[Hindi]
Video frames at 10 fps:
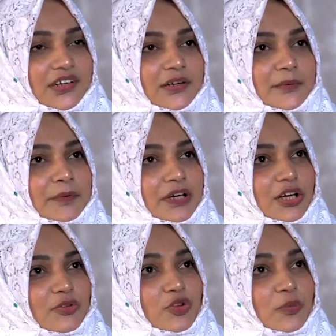
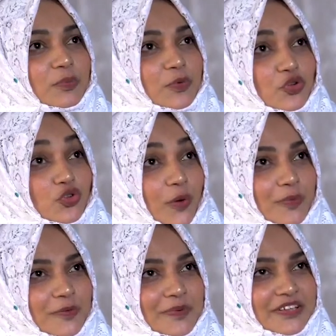जब
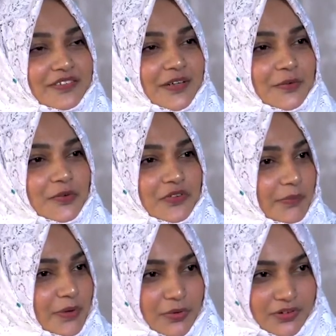जॉब का पता चला तो
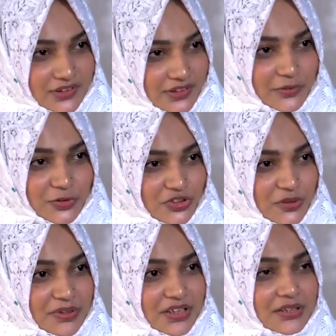सब ने बहुत ज़्यादा
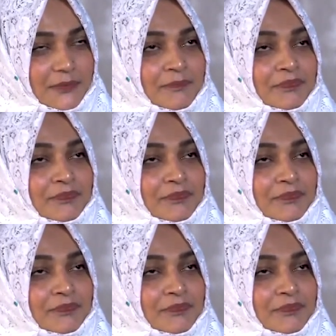खुशियाँ मनाई